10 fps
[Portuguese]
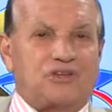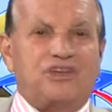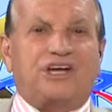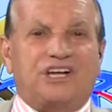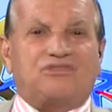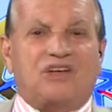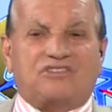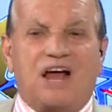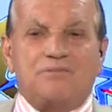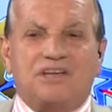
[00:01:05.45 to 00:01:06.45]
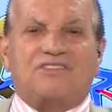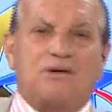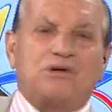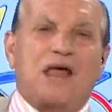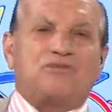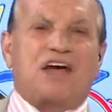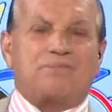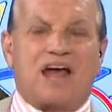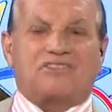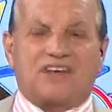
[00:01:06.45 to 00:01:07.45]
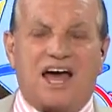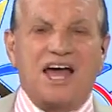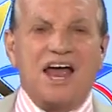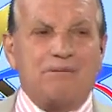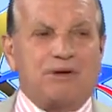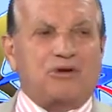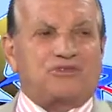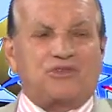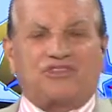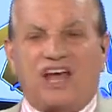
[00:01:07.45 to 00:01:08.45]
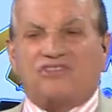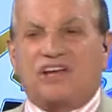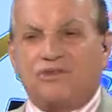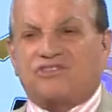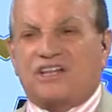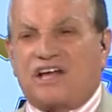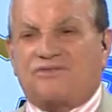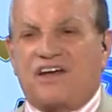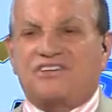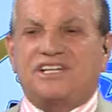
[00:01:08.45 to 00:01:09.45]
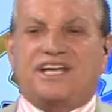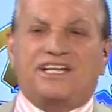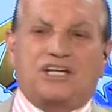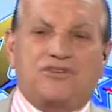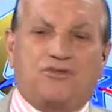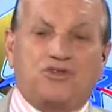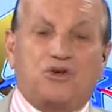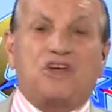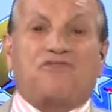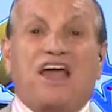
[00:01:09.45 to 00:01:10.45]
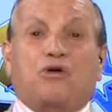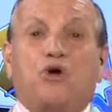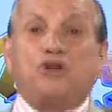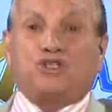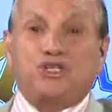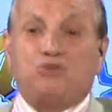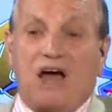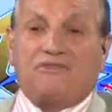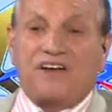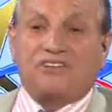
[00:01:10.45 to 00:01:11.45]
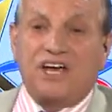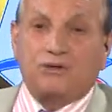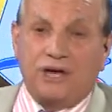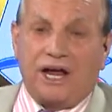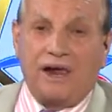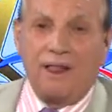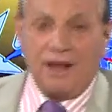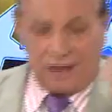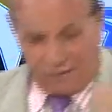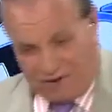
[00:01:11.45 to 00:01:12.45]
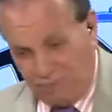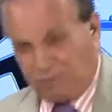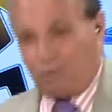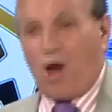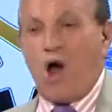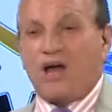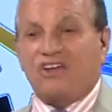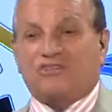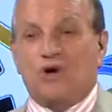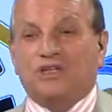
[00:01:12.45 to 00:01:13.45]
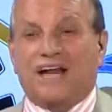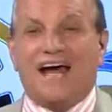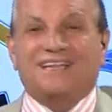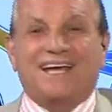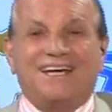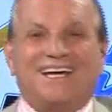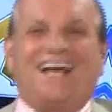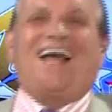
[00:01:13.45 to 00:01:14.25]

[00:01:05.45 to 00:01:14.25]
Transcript: Adquira suas camisas, vamos lá nos abraçar pelo sucesso que você está fazendo aqui na difusora e vai continuar fazendo, né? Vamos prorrogar esse contrato aí.